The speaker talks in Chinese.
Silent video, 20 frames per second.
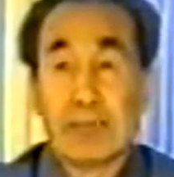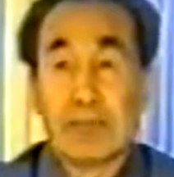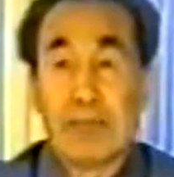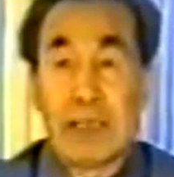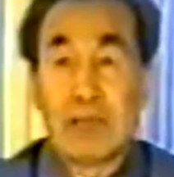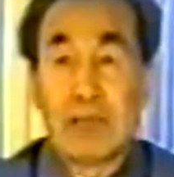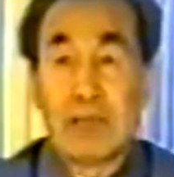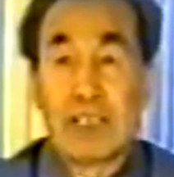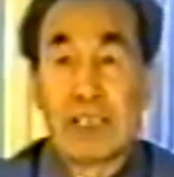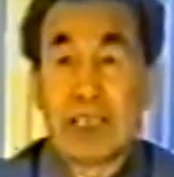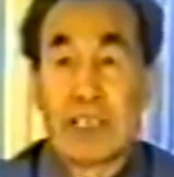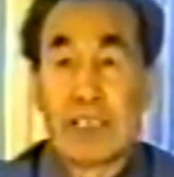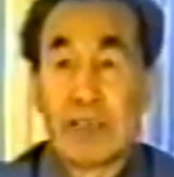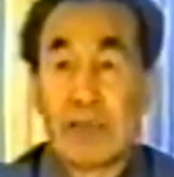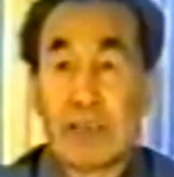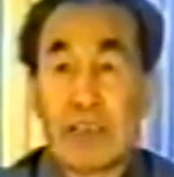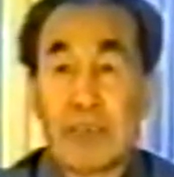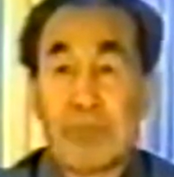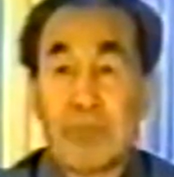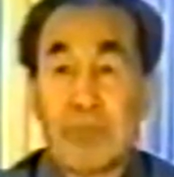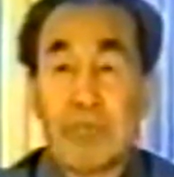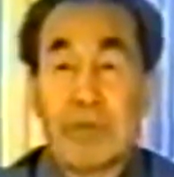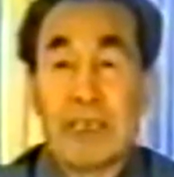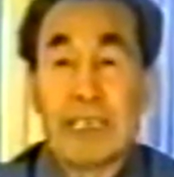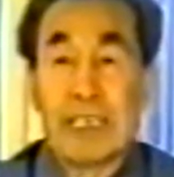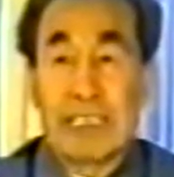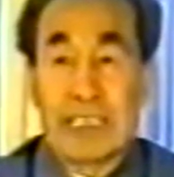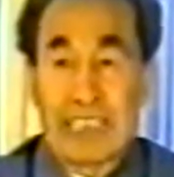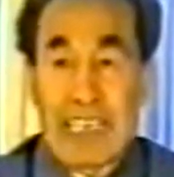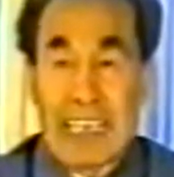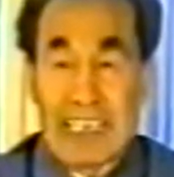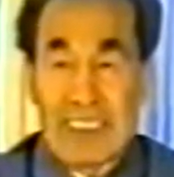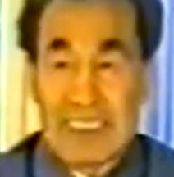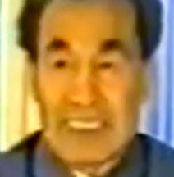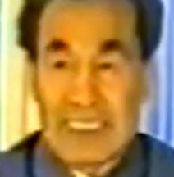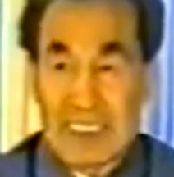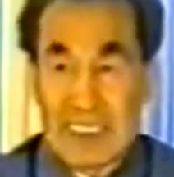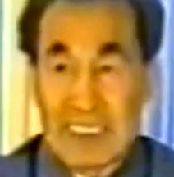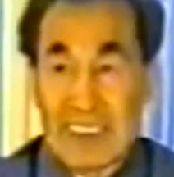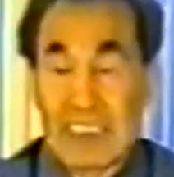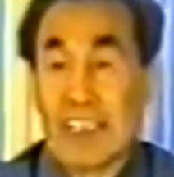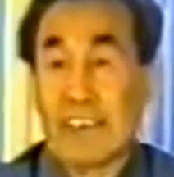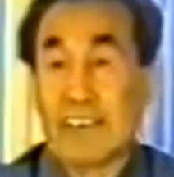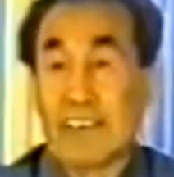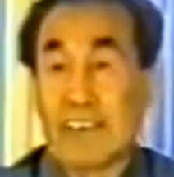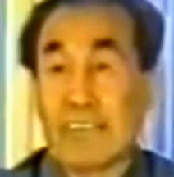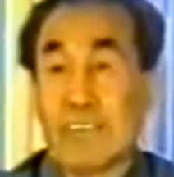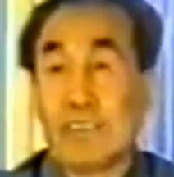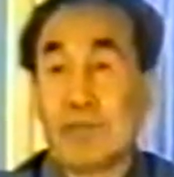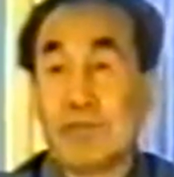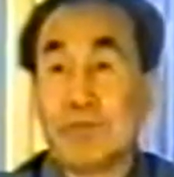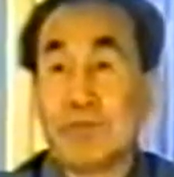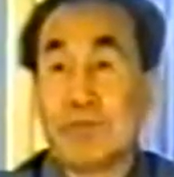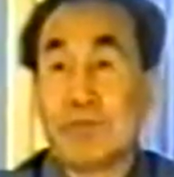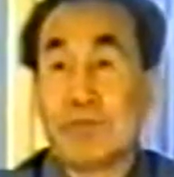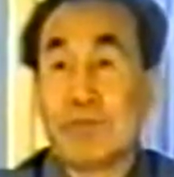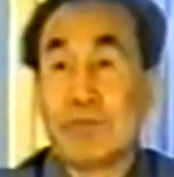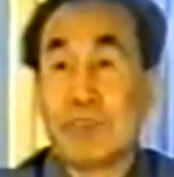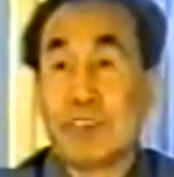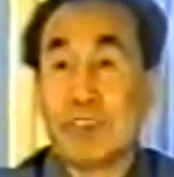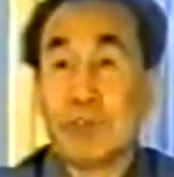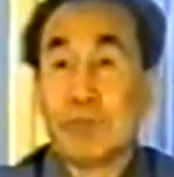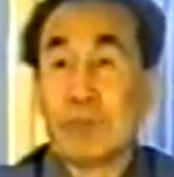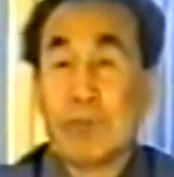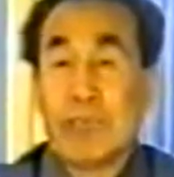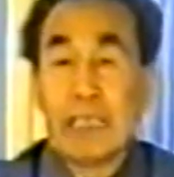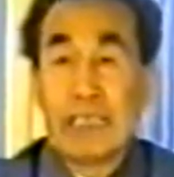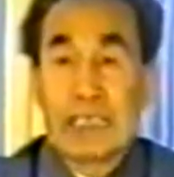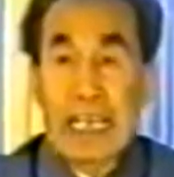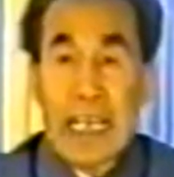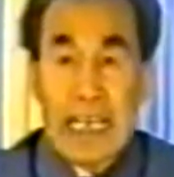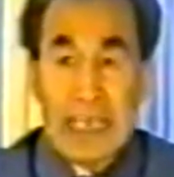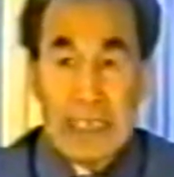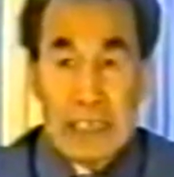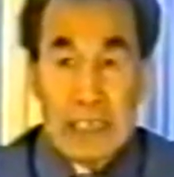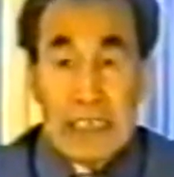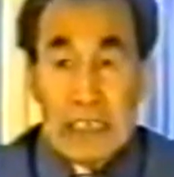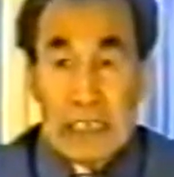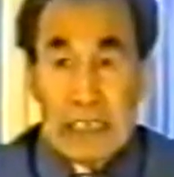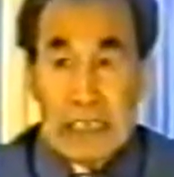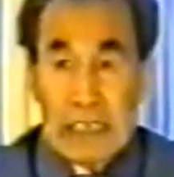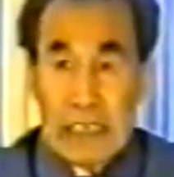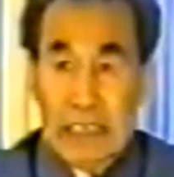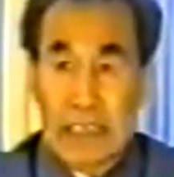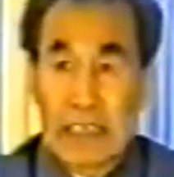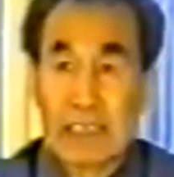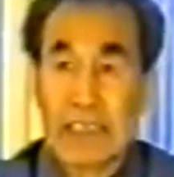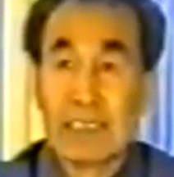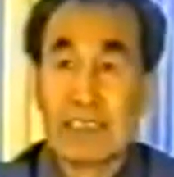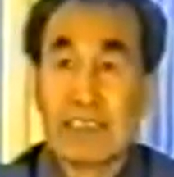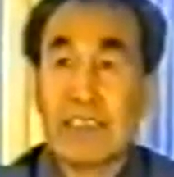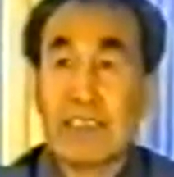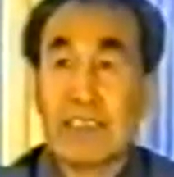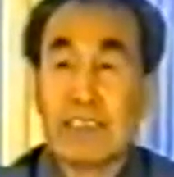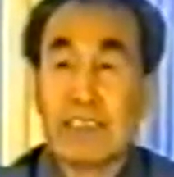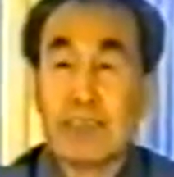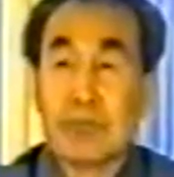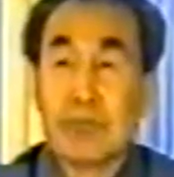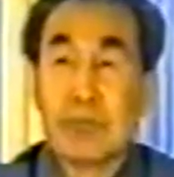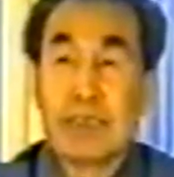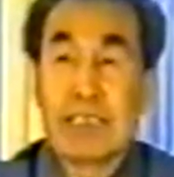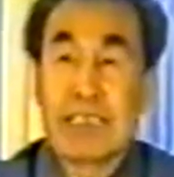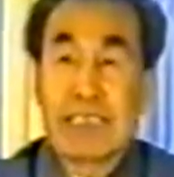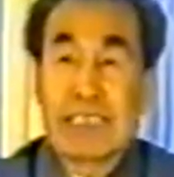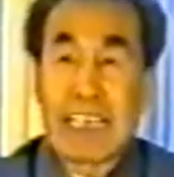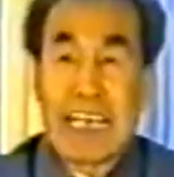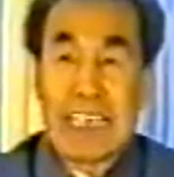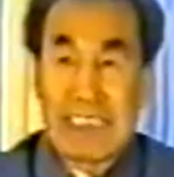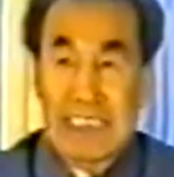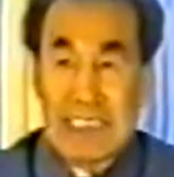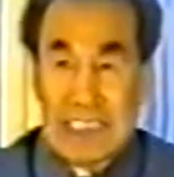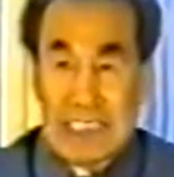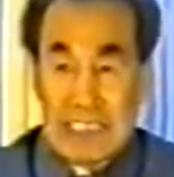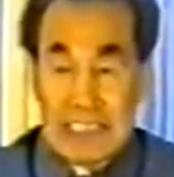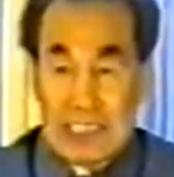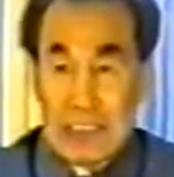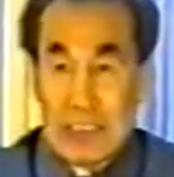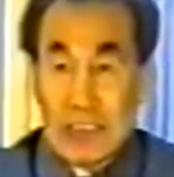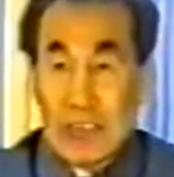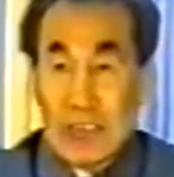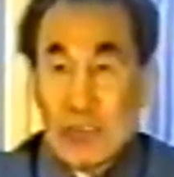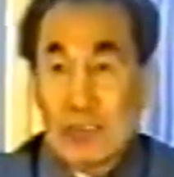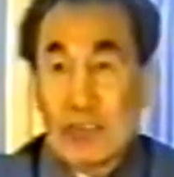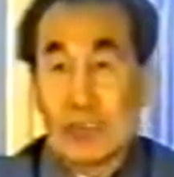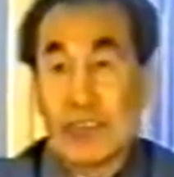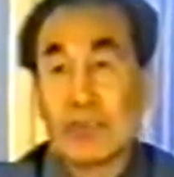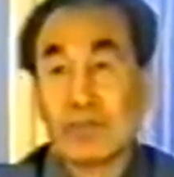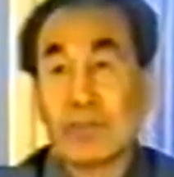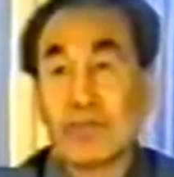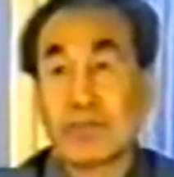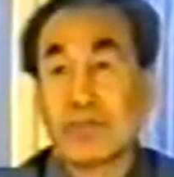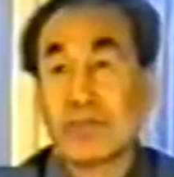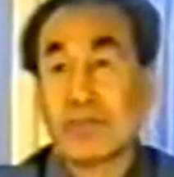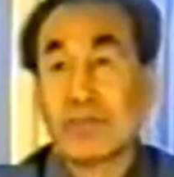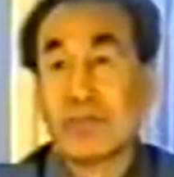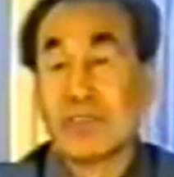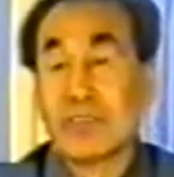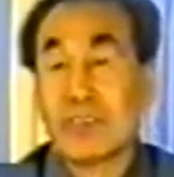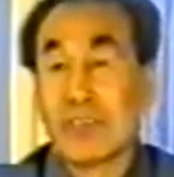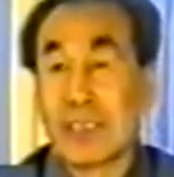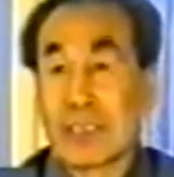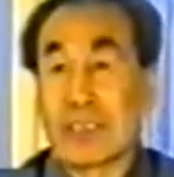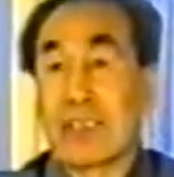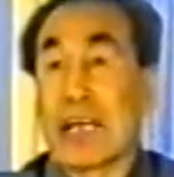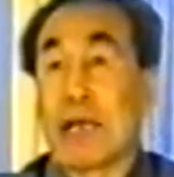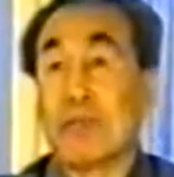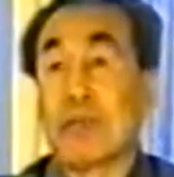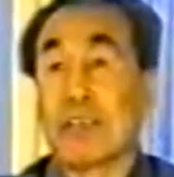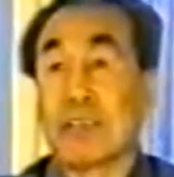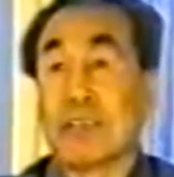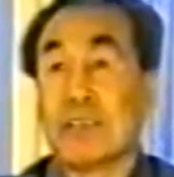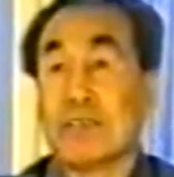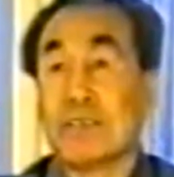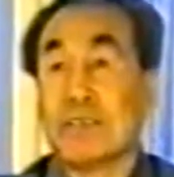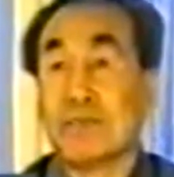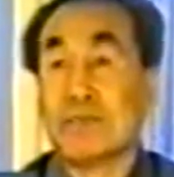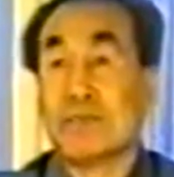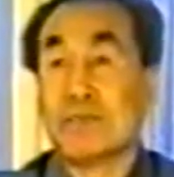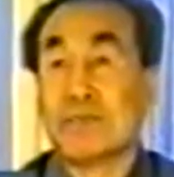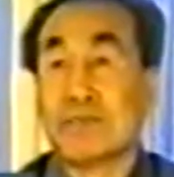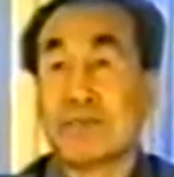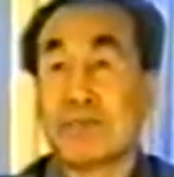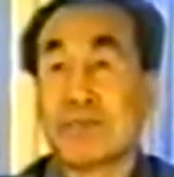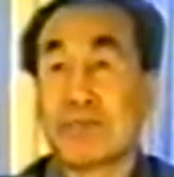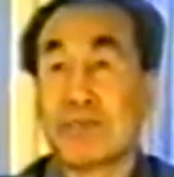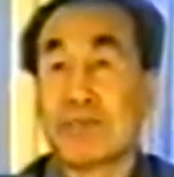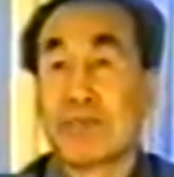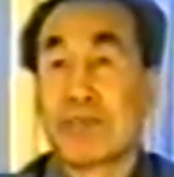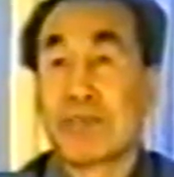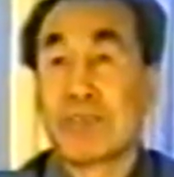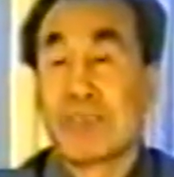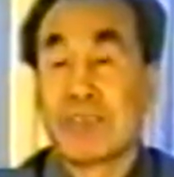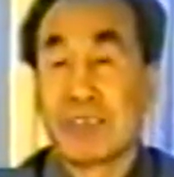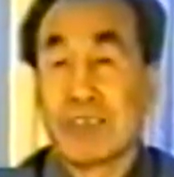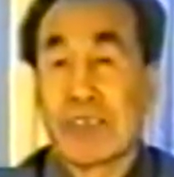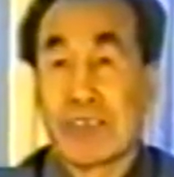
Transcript: 解决问题，这样就把我们很多这个病态思想、病态意识、病态情绪，就能打破了，